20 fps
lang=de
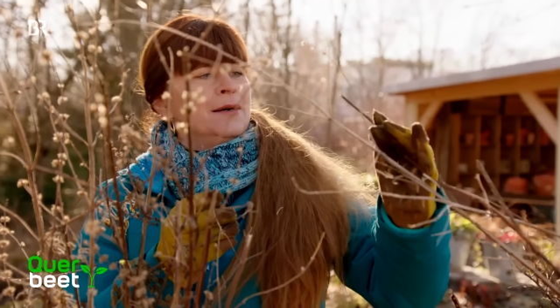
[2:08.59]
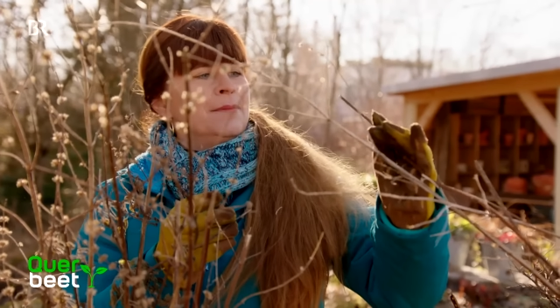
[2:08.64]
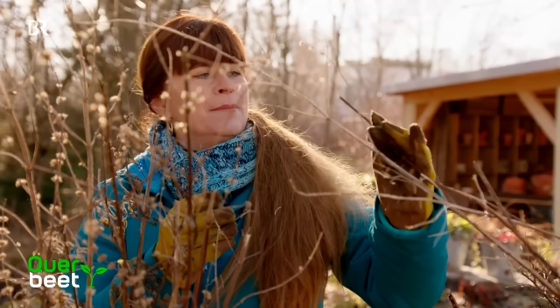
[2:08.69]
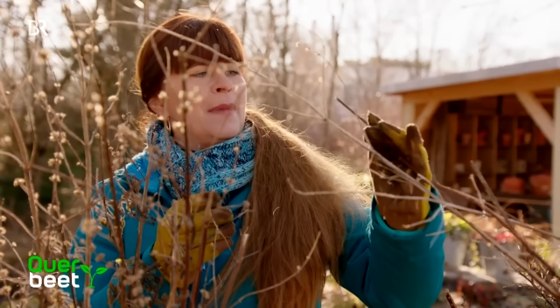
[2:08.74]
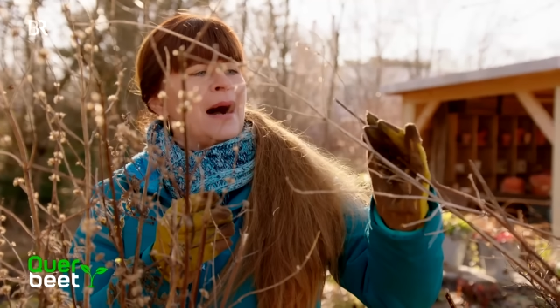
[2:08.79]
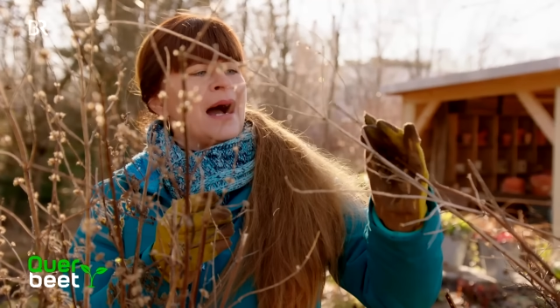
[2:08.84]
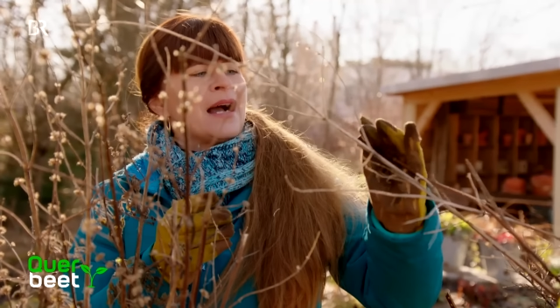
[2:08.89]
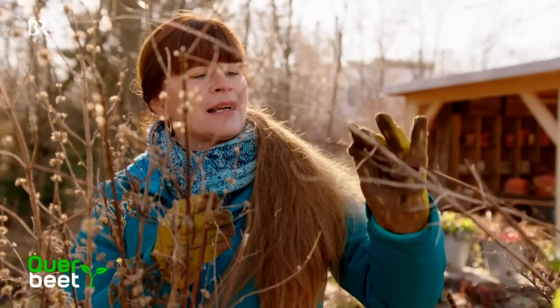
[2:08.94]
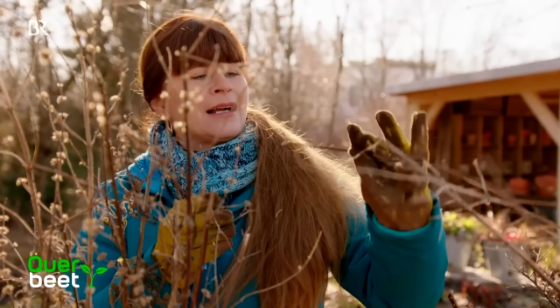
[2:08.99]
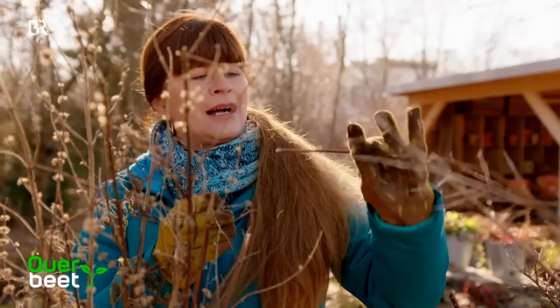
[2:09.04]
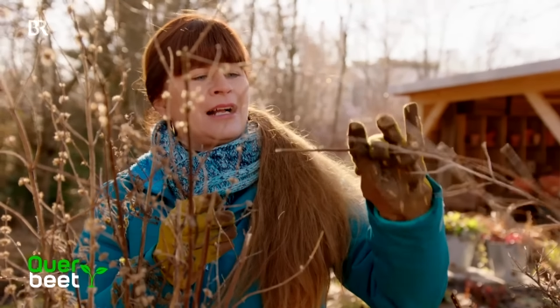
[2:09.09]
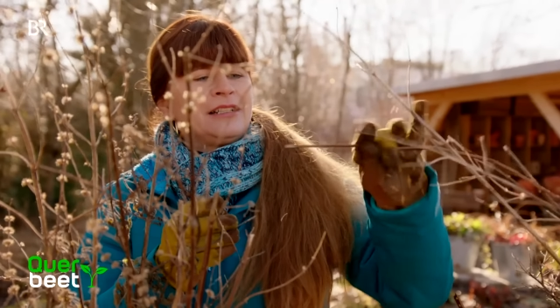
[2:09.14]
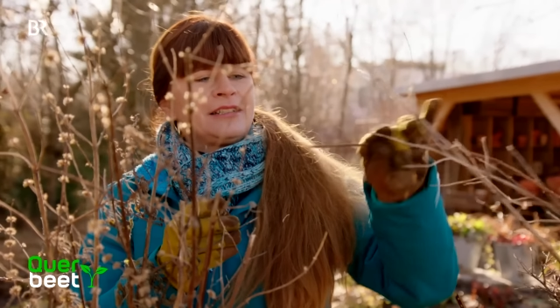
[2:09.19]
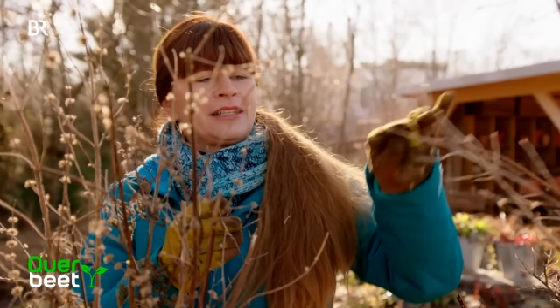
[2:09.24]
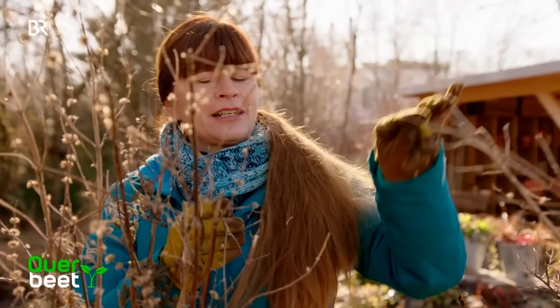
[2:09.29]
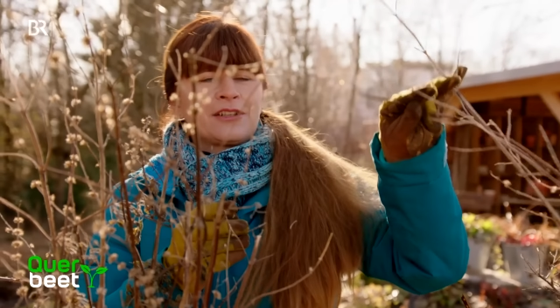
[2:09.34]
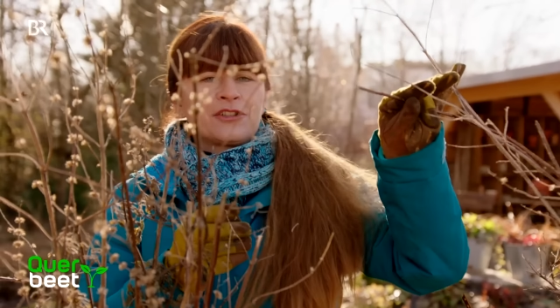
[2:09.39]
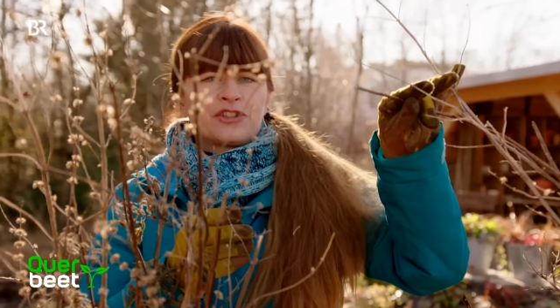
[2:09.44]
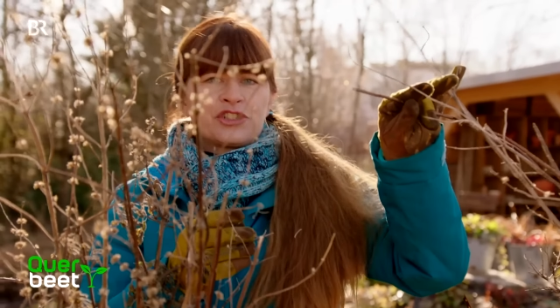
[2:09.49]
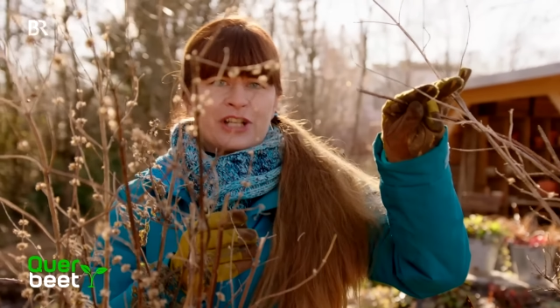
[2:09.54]

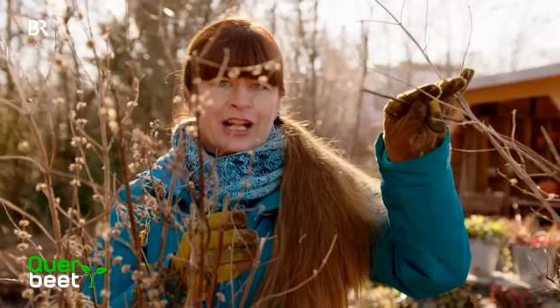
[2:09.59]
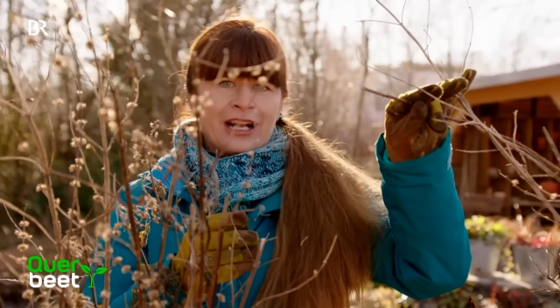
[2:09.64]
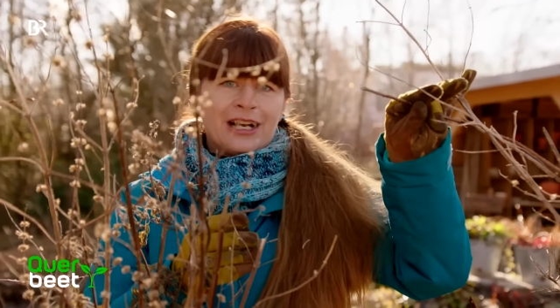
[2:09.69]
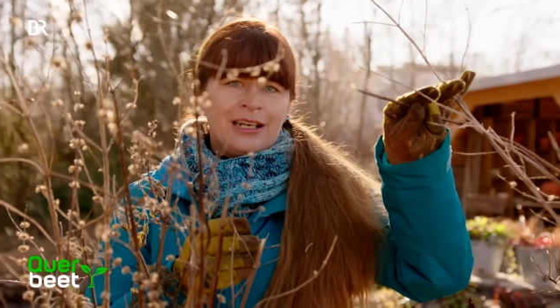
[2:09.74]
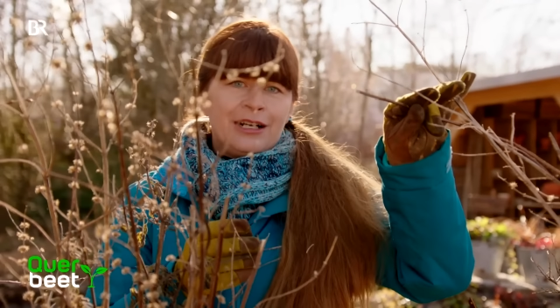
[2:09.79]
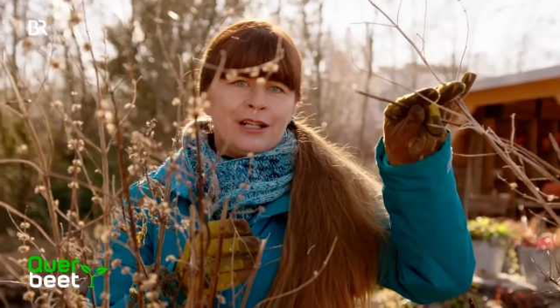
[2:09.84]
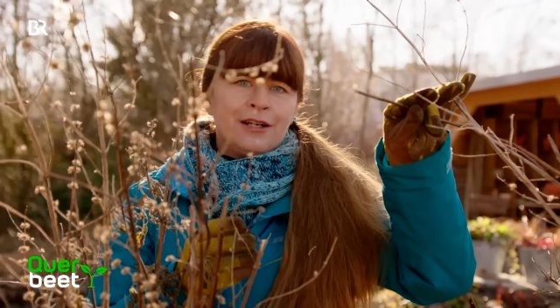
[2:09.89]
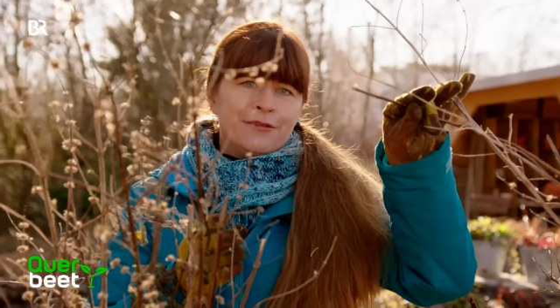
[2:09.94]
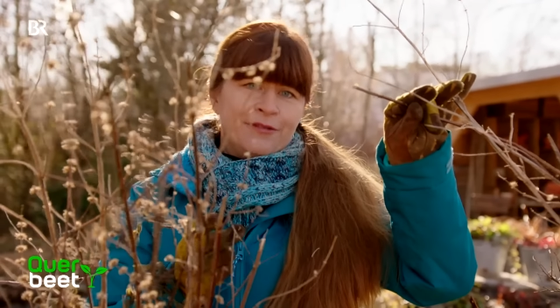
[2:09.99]
markhaltigen Stängel